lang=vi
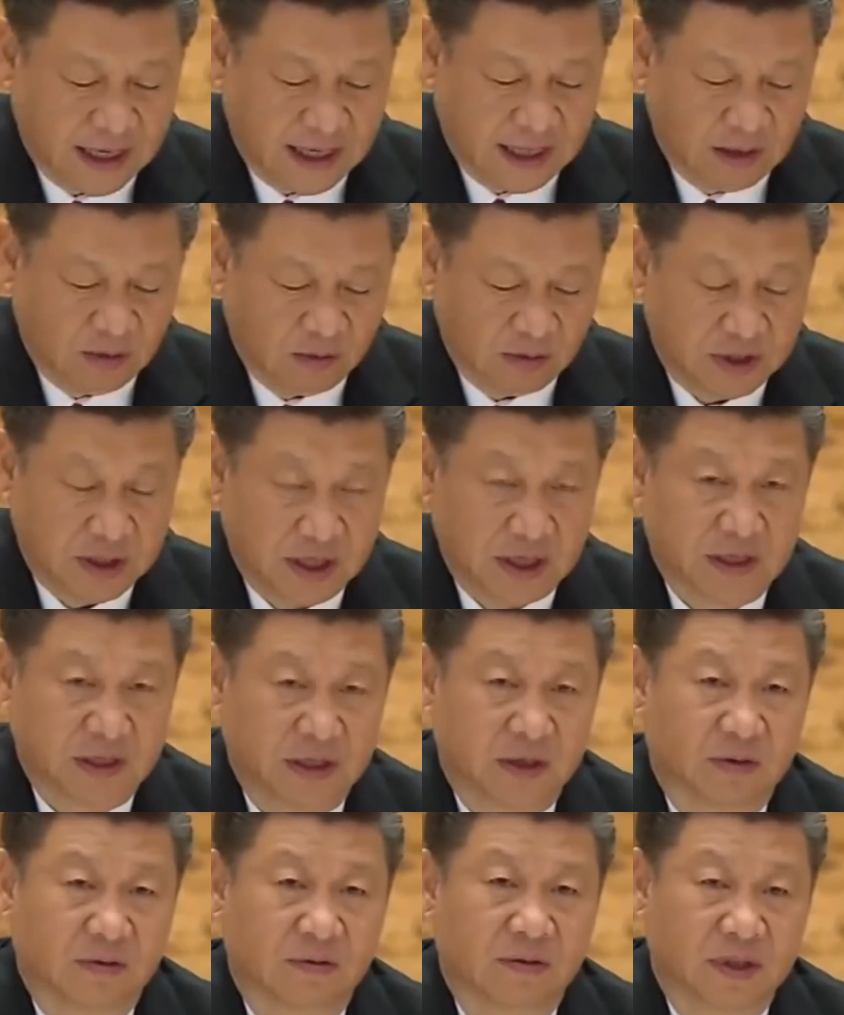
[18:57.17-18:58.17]
này ngoài đề chút
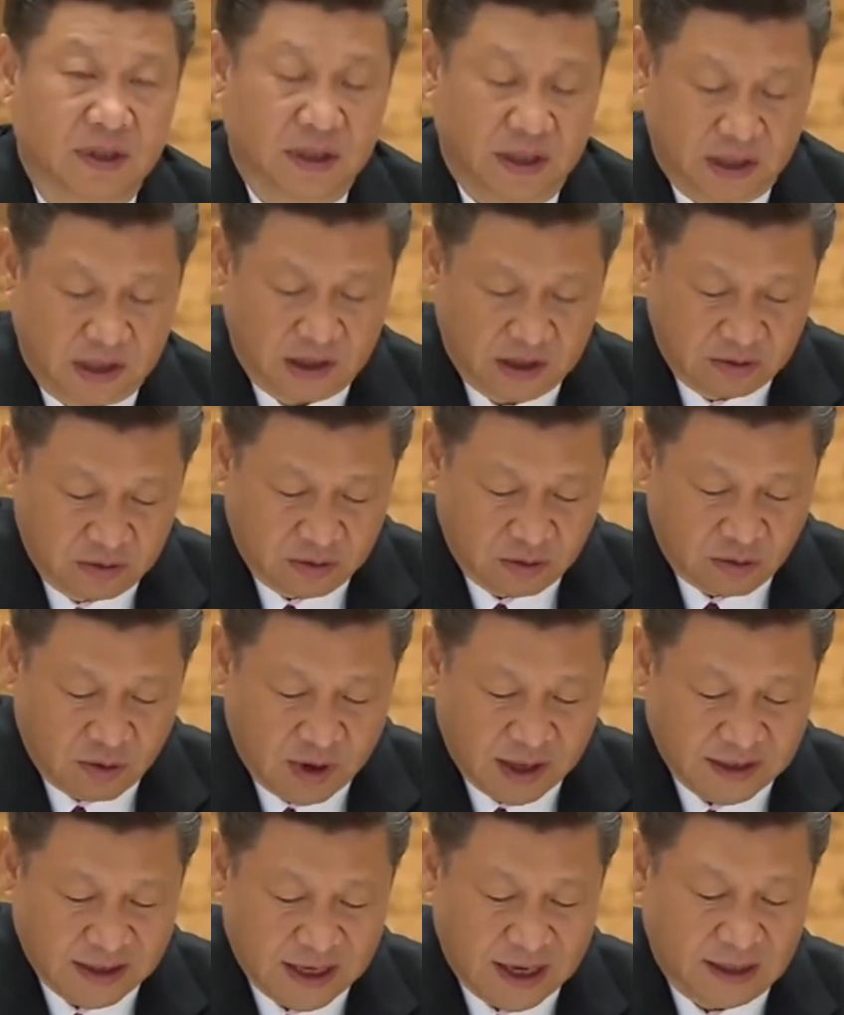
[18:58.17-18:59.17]
xíu, Quốc Bình cũng hơi
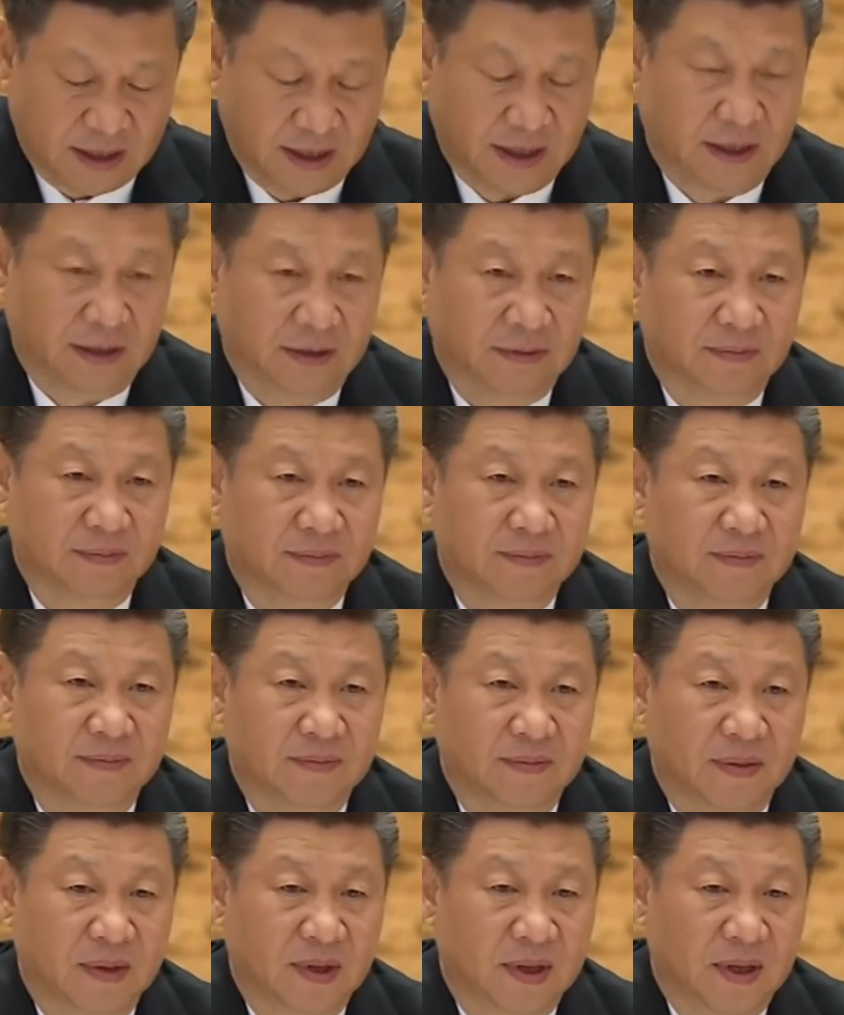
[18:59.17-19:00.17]
thiên lạng là và ngạc
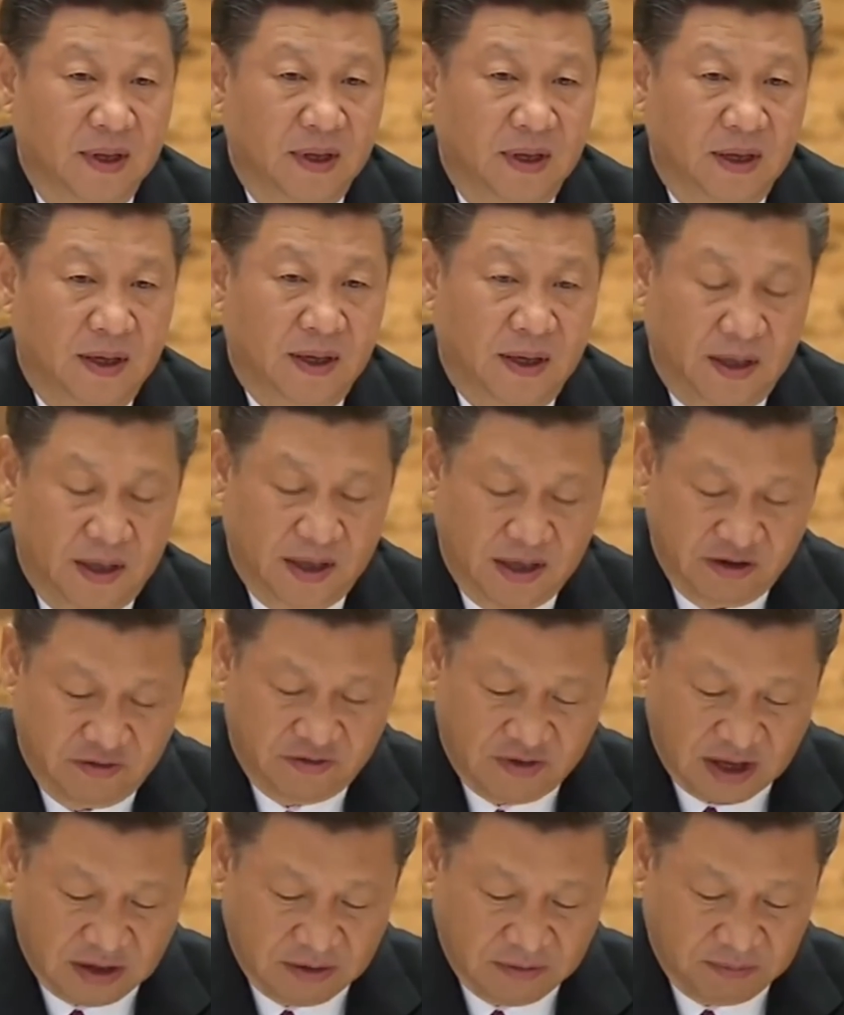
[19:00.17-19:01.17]
nhiên. Đức
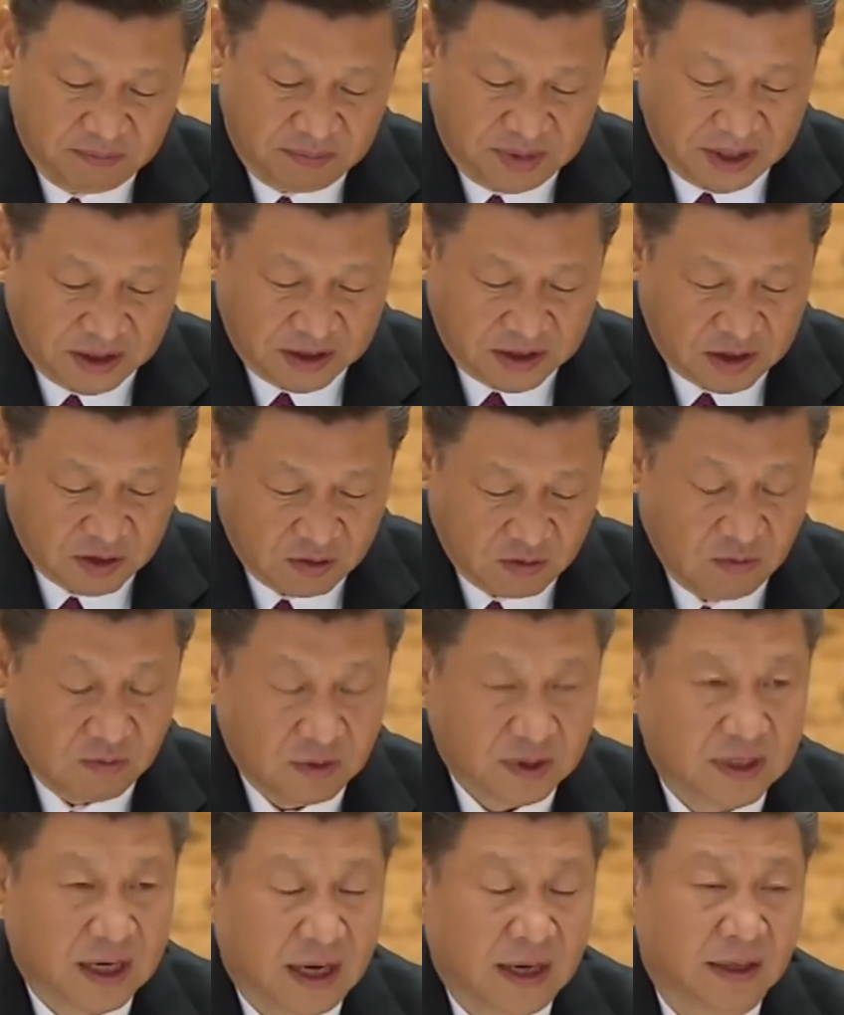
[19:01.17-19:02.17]
là cái nước đứng đầu Liên hiệp
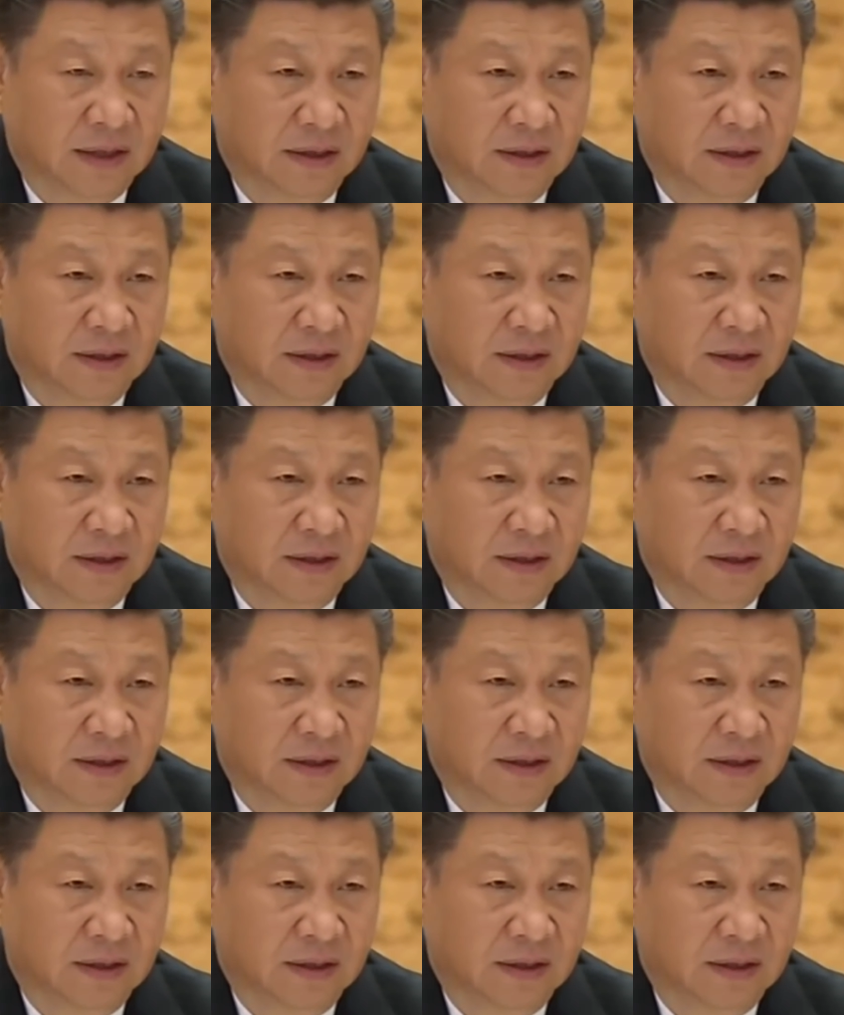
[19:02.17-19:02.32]
châu